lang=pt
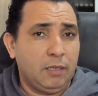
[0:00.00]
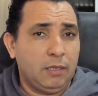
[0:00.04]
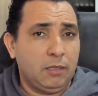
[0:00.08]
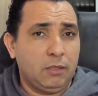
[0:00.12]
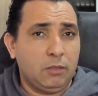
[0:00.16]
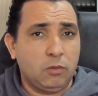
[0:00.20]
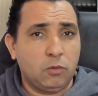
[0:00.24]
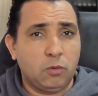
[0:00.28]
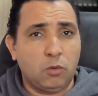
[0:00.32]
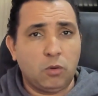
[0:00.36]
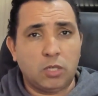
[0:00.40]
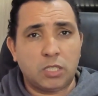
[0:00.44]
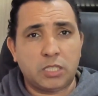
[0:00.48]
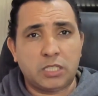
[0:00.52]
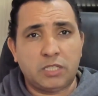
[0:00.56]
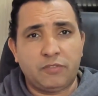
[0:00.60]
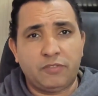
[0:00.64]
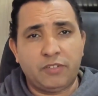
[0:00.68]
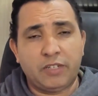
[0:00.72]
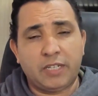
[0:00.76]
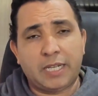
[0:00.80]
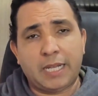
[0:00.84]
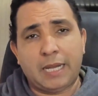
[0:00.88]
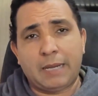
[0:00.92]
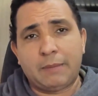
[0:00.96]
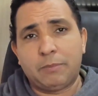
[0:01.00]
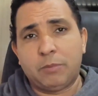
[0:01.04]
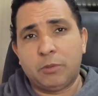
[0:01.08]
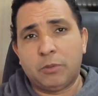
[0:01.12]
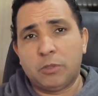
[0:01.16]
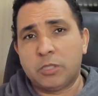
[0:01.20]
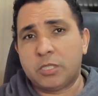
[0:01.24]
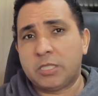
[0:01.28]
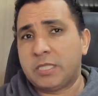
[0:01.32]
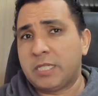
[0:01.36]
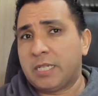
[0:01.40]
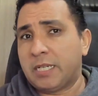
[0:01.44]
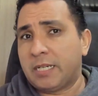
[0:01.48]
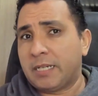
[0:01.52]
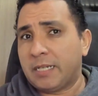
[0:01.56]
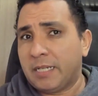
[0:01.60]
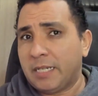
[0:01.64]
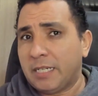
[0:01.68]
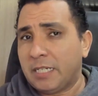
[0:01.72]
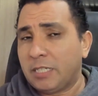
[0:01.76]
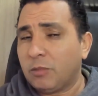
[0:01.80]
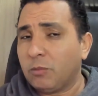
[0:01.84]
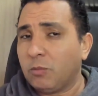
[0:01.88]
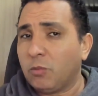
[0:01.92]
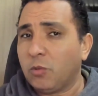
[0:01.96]
Não gosto de ficar
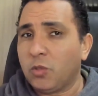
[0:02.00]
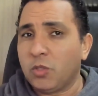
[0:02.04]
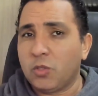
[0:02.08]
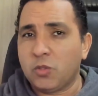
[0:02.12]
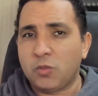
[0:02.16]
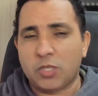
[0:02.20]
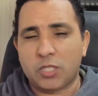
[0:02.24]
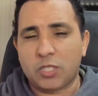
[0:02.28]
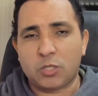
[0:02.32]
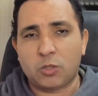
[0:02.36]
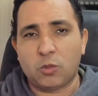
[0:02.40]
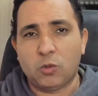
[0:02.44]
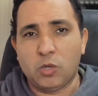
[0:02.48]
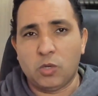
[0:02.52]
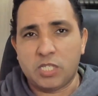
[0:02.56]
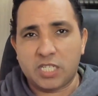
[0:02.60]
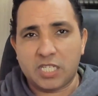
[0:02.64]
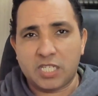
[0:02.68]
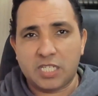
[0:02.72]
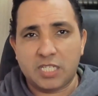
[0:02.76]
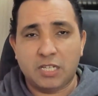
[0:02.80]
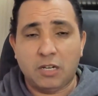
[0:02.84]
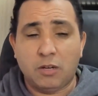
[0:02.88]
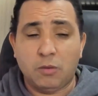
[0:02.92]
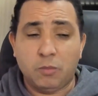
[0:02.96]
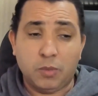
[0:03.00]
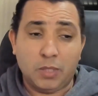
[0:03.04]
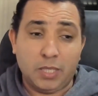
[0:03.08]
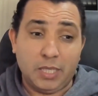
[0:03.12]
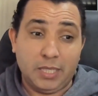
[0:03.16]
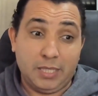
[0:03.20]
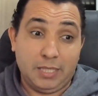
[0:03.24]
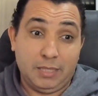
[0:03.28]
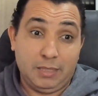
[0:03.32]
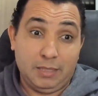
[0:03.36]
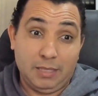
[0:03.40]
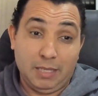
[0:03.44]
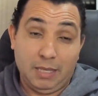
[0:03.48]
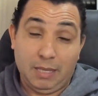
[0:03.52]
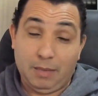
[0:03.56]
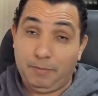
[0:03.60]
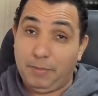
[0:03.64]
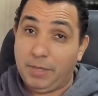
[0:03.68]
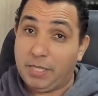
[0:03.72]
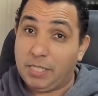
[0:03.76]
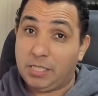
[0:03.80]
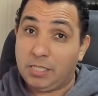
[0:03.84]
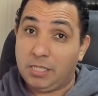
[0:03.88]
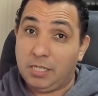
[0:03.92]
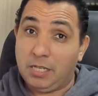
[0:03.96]
postergando muito as coisas não, porque de
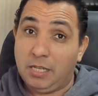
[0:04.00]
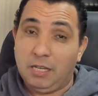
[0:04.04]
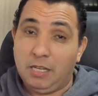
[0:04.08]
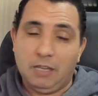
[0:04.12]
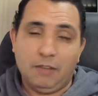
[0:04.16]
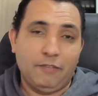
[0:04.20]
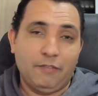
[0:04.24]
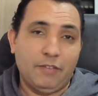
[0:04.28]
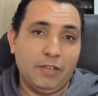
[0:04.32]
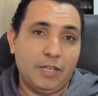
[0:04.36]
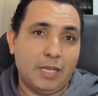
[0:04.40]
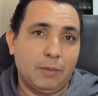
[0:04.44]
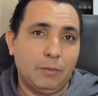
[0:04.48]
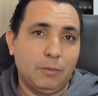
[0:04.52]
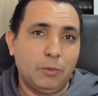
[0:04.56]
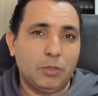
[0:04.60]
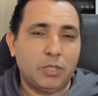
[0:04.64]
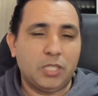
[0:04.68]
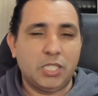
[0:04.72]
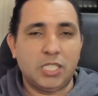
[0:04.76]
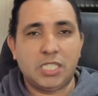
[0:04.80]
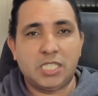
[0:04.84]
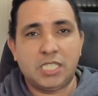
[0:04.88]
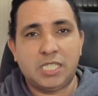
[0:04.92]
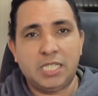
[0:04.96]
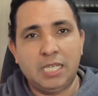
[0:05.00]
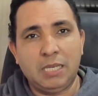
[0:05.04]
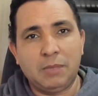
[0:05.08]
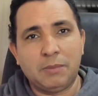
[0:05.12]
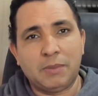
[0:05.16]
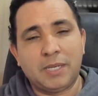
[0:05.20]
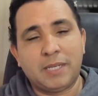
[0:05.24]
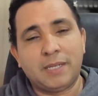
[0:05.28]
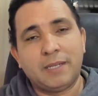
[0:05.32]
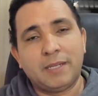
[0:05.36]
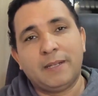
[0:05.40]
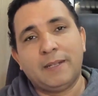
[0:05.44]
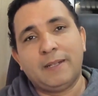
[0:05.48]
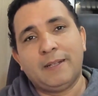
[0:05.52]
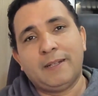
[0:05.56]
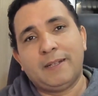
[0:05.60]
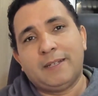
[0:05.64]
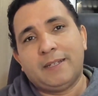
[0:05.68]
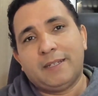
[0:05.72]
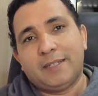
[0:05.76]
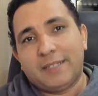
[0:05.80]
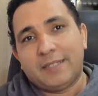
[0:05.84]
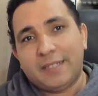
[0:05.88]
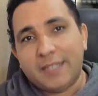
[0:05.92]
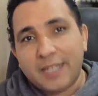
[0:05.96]
repente fica muito em cima
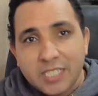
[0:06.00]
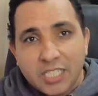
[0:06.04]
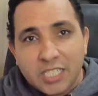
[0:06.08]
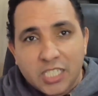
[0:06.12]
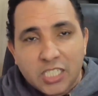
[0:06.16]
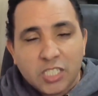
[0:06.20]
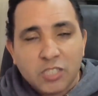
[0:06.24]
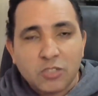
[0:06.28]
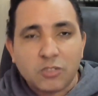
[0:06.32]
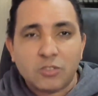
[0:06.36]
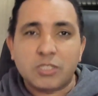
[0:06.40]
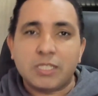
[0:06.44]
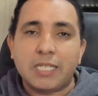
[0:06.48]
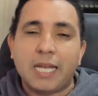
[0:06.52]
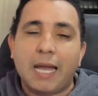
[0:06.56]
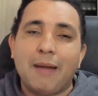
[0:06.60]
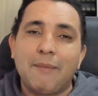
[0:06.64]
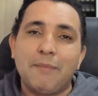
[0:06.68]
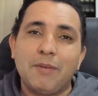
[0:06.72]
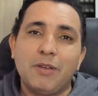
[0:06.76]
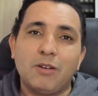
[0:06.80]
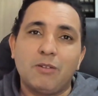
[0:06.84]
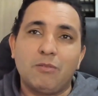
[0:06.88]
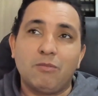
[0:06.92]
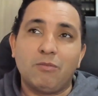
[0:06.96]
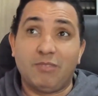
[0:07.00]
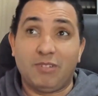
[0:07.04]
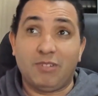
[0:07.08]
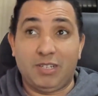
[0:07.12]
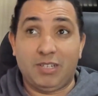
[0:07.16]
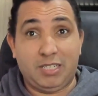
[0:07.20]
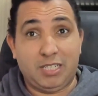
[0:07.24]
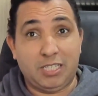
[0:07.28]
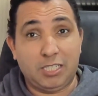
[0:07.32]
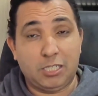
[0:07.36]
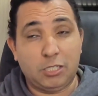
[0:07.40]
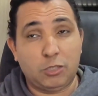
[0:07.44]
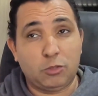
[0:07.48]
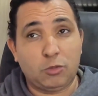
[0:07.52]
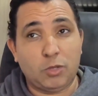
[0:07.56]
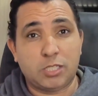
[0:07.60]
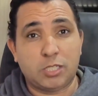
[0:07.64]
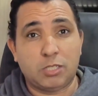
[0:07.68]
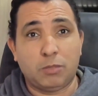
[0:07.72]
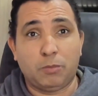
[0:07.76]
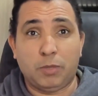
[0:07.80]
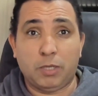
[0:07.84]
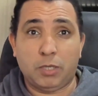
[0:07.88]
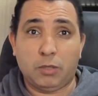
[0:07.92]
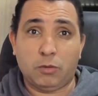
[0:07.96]
e a gente não sabe que
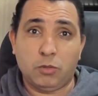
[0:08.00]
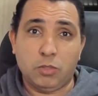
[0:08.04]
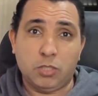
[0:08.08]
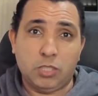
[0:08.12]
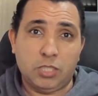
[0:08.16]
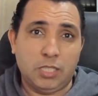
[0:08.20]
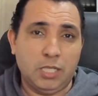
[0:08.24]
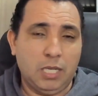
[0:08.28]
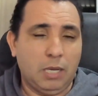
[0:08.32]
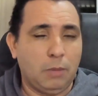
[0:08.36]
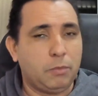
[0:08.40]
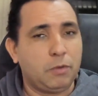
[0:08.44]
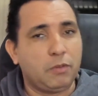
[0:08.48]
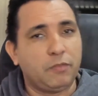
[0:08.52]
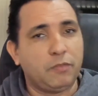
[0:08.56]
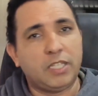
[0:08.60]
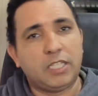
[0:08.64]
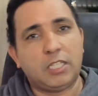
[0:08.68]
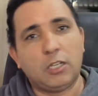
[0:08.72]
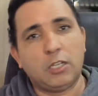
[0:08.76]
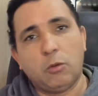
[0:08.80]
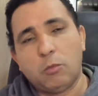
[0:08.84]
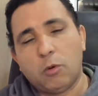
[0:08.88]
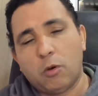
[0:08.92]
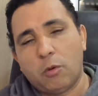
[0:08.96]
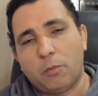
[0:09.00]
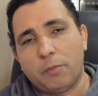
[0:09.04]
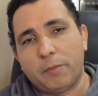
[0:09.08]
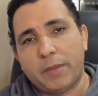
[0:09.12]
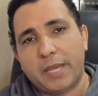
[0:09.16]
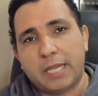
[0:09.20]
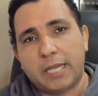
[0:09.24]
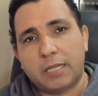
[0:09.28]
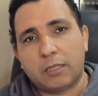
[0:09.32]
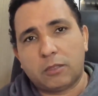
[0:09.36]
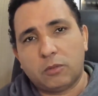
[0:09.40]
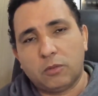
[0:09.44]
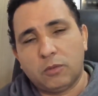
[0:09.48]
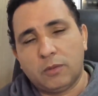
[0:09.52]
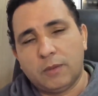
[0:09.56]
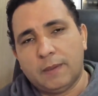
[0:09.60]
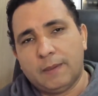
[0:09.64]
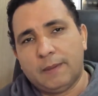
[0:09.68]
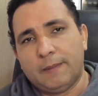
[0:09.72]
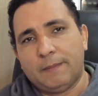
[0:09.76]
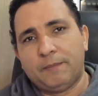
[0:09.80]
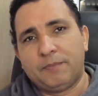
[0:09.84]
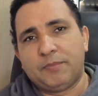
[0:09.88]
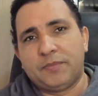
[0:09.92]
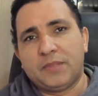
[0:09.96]
situação pode acontecer. Eu aproveitei um momento
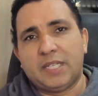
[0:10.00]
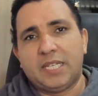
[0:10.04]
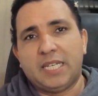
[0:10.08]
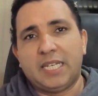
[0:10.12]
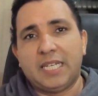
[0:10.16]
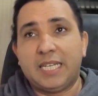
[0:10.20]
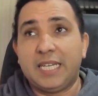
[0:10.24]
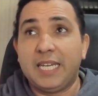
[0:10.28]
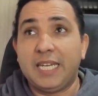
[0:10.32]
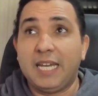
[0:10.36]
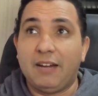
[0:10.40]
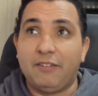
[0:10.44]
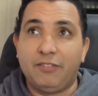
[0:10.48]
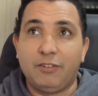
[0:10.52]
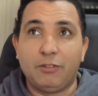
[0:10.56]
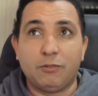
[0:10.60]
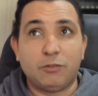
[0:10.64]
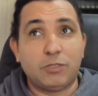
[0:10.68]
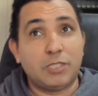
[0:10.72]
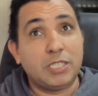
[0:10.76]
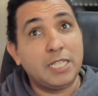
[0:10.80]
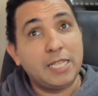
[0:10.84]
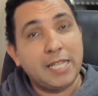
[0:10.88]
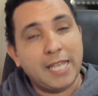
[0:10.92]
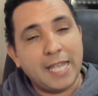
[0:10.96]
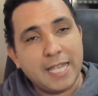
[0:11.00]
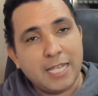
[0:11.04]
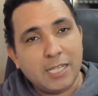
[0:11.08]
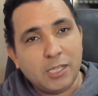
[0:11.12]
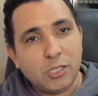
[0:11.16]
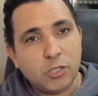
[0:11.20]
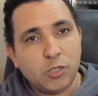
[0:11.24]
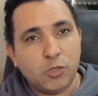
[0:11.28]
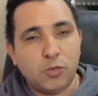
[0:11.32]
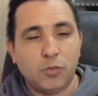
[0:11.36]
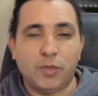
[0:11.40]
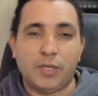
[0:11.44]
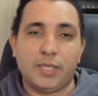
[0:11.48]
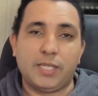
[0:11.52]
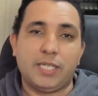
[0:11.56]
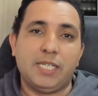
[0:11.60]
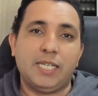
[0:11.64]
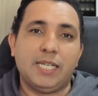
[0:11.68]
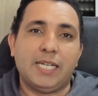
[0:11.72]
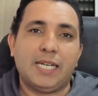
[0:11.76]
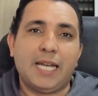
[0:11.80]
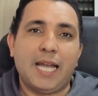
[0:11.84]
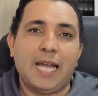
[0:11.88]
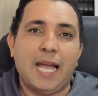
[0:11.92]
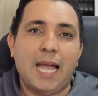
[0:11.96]
em que havia um silêncio aqui
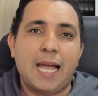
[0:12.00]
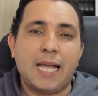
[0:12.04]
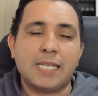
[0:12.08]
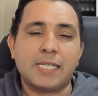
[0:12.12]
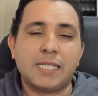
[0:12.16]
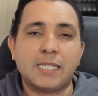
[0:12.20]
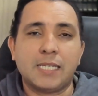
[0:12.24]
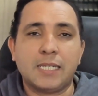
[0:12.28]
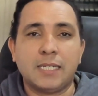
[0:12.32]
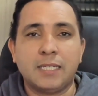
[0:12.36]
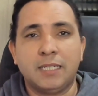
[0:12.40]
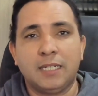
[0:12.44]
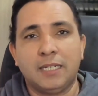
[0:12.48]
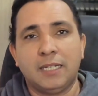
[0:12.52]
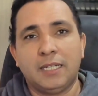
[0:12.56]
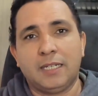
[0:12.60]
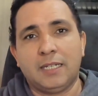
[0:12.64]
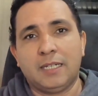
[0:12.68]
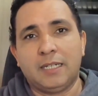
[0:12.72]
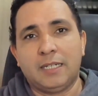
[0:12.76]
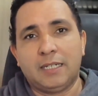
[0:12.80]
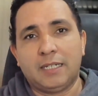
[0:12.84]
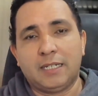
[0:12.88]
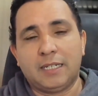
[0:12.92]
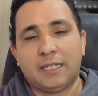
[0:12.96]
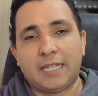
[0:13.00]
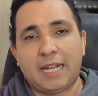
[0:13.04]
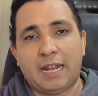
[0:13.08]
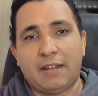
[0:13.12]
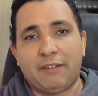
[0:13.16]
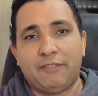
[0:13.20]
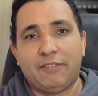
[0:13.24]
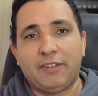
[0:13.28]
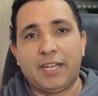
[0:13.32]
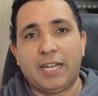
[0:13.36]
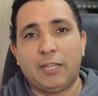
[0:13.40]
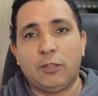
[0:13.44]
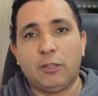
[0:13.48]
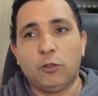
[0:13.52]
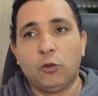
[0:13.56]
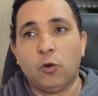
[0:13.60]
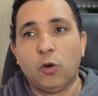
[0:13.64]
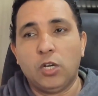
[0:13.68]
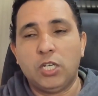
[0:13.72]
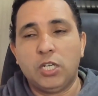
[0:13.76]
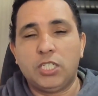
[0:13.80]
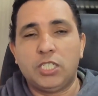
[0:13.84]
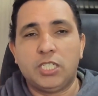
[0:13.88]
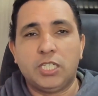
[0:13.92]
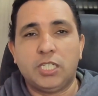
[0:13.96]
em casa, gravei à
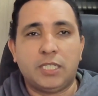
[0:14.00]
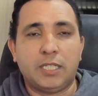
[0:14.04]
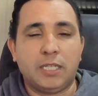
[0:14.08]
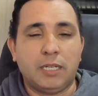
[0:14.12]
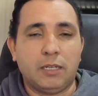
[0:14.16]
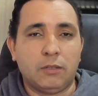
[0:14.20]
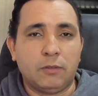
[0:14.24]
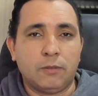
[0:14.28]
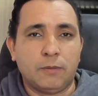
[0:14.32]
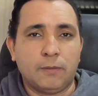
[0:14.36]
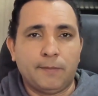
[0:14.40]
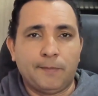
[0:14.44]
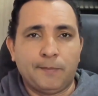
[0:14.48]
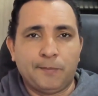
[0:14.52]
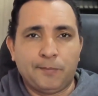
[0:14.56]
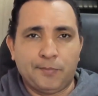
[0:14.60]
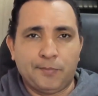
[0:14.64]
noite, então,